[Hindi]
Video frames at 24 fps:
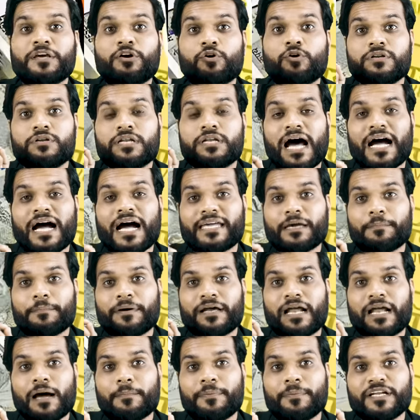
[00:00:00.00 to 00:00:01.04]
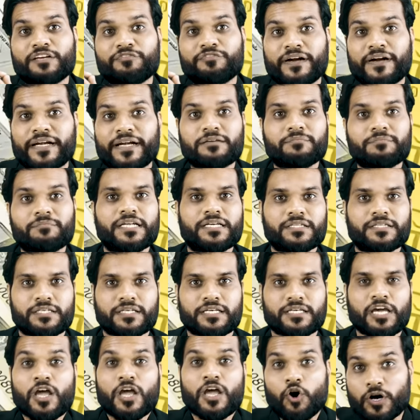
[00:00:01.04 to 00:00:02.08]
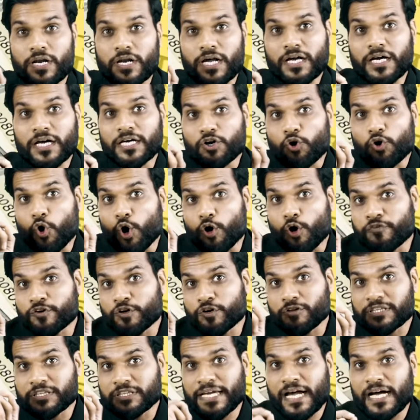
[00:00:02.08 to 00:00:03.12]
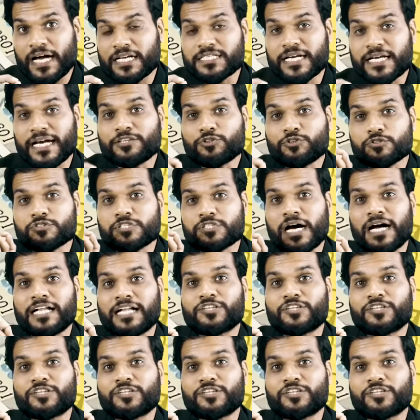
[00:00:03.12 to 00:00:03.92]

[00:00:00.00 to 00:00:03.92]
को ना के बराबर ही फंडिंग मिली थी और अगर ओवरऑल देखा जाए तो साल